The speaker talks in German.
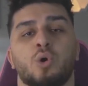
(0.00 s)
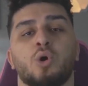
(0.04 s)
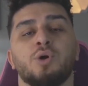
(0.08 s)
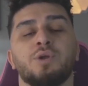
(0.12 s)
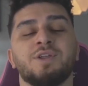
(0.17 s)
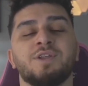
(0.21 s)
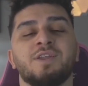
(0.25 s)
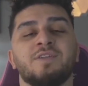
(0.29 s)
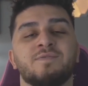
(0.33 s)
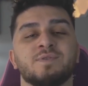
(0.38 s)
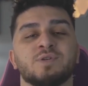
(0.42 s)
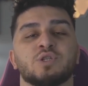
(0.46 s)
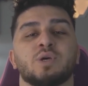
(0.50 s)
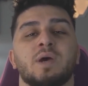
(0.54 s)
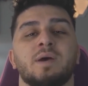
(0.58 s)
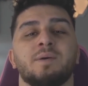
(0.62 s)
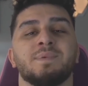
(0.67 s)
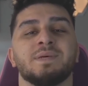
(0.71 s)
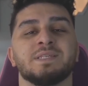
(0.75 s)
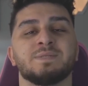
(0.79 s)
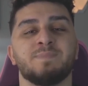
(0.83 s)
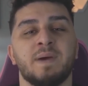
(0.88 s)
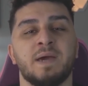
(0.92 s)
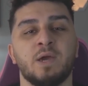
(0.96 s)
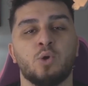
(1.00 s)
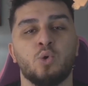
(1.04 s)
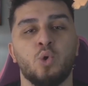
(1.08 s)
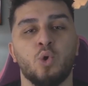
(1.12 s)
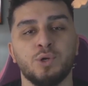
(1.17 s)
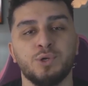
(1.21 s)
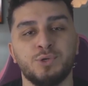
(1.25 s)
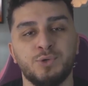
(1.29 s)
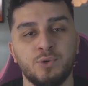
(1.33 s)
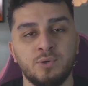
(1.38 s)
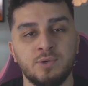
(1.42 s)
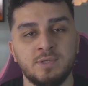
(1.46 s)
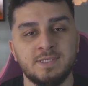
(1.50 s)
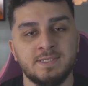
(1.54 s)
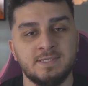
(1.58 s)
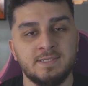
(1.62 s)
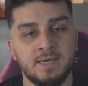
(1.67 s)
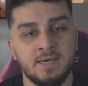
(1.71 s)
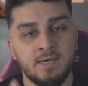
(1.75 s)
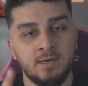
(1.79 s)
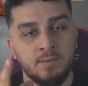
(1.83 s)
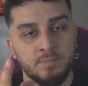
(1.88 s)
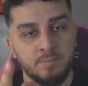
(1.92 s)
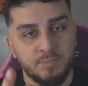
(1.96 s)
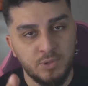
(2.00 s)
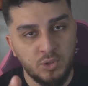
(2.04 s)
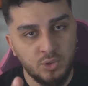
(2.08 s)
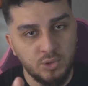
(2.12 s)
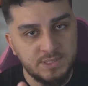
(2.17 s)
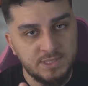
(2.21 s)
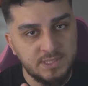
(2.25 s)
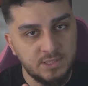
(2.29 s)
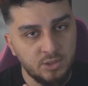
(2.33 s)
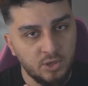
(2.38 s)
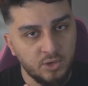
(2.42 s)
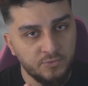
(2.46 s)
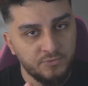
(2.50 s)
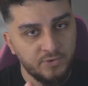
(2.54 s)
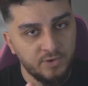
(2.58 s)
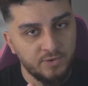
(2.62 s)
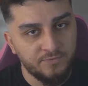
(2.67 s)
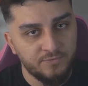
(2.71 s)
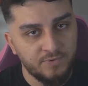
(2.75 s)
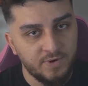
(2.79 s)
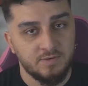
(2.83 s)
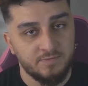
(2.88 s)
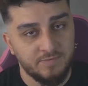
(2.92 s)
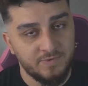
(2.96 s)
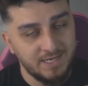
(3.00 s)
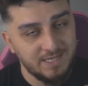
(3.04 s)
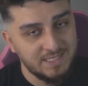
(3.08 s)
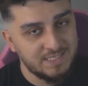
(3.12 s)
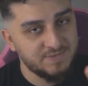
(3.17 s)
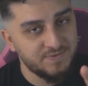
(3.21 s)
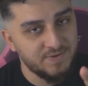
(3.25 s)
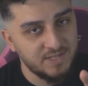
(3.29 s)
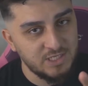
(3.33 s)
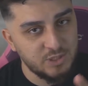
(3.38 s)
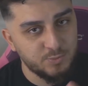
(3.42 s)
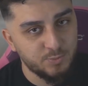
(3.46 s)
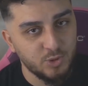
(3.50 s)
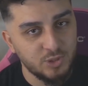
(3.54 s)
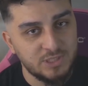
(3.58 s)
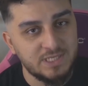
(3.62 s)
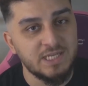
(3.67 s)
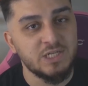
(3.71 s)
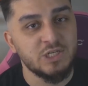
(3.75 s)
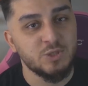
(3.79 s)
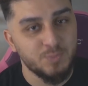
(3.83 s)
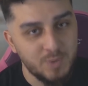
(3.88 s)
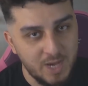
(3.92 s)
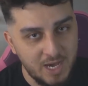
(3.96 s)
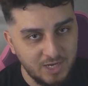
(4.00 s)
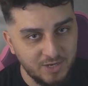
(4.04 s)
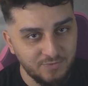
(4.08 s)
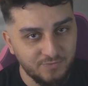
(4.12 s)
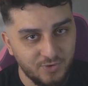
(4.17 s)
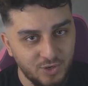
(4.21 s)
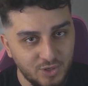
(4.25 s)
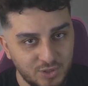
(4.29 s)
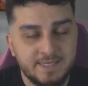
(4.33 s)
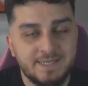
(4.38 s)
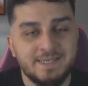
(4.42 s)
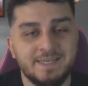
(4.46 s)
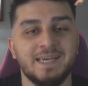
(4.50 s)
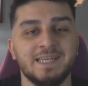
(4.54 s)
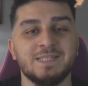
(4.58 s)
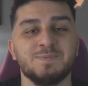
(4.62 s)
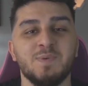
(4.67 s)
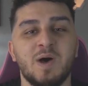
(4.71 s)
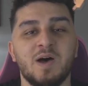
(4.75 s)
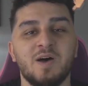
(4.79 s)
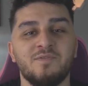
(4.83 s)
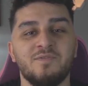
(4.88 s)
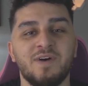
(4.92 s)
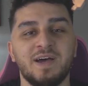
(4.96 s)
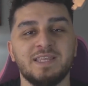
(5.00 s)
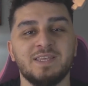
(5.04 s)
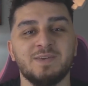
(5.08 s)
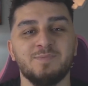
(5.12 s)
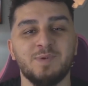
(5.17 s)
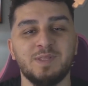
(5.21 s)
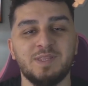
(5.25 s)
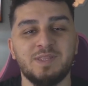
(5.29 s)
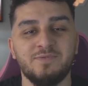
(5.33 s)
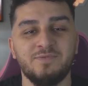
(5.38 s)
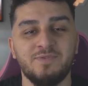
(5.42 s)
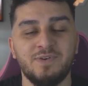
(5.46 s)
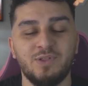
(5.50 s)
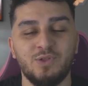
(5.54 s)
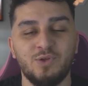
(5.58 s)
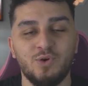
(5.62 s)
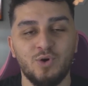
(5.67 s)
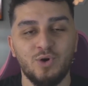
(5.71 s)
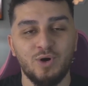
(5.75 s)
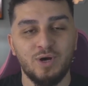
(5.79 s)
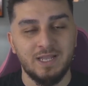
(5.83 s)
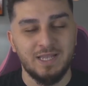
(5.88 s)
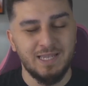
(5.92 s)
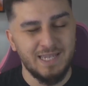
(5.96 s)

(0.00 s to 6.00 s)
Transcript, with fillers: Und in den Beschreibungen ist mein Code, Jungs. Ja, benutzt den auf jeden Fall, wenn ihr 20% sparen wollt. Jetzt machen wir weiter mit dem Video.